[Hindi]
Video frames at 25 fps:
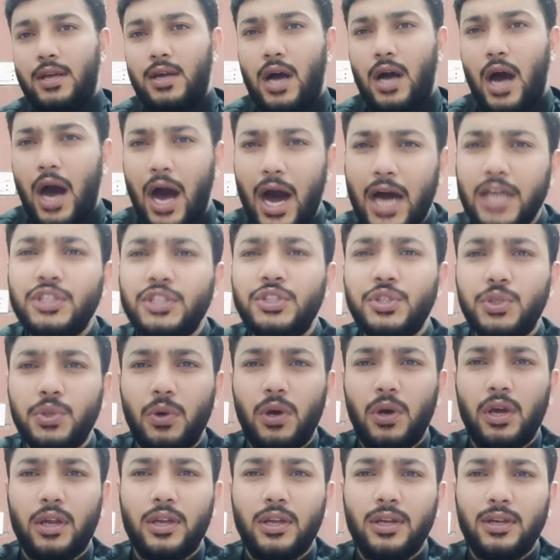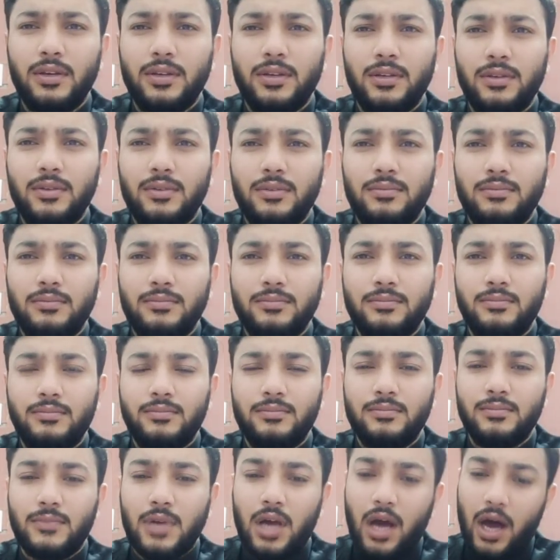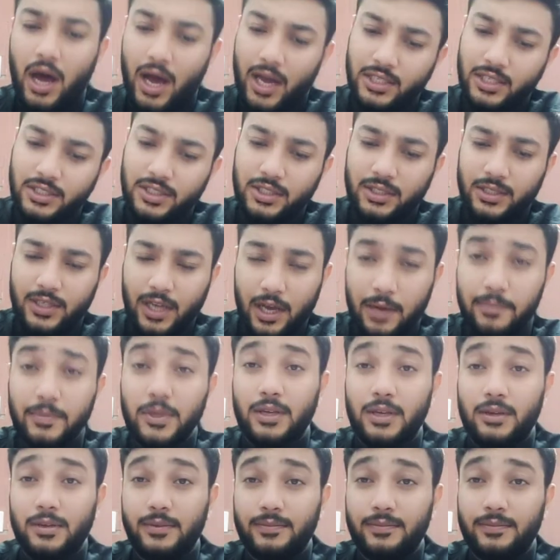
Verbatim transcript: आज जो है आज अभी